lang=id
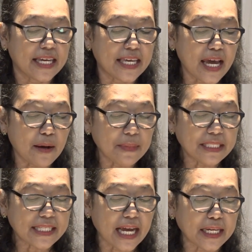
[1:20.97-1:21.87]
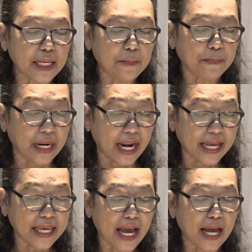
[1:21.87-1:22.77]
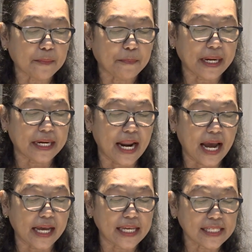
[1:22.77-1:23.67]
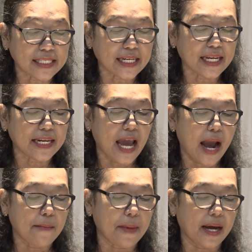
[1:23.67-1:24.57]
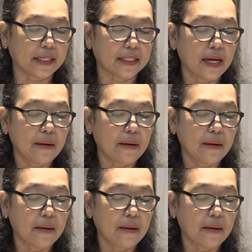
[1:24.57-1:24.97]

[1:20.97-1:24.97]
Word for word: Ia menjadi pelayan pada istri Naaman.